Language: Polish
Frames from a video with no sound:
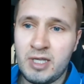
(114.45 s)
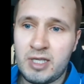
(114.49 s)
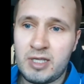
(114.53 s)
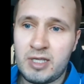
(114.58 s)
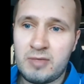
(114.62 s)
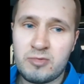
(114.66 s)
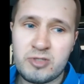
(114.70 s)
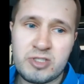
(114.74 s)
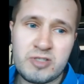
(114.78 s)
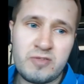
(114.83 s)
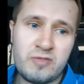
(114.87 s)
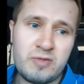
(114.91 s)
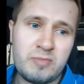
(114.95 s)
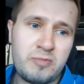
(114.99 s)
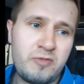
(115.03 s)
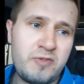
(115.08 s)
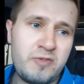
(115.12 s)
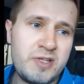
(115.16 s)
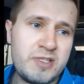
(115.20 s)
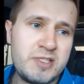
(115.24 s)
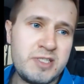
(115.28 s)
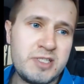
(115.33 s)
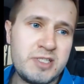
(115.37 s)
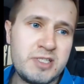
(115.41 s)
I muszę Wam
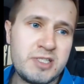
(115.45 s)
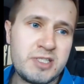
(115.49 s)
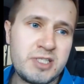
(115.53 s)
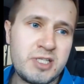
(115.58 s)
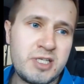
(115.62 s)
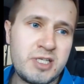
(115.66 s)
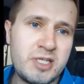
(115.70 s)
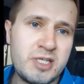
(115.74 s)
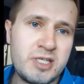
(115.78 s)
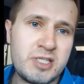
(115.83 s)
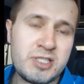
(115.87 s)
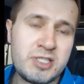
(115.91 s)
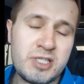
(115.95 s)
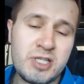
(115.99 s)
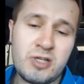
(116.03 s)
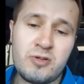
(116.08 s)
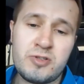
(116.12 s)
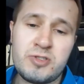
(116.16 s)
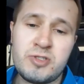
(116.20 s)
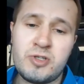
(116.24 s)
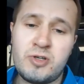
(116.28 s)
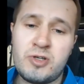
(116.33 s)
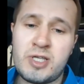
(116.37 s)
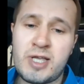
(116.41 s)
powiedzieć, że jeżeli
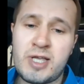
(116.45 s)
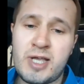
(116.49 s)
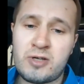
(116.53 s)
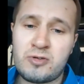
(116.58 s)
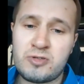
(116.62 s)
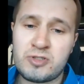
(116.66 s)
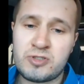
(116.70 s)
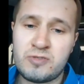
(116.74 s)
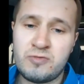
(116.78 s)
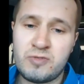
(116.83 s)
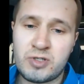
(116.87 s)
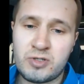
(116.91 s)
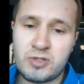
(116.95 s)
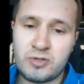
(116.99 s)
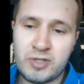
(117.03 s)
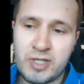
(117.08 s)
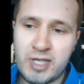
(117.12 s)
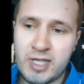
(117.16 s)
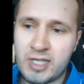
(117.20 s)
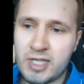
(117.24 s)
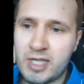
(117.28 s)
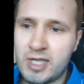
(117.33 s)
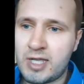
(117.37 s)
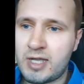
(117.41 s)
chodzi o jakość
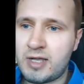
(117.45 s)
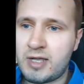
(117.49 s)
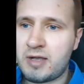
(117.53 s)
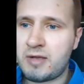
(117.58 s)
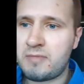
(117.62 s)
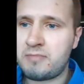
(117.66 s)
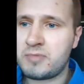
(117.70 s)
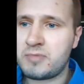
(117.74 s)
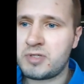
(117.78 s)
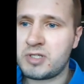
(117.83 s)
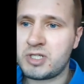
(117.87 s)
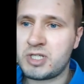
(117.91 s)
wykonania,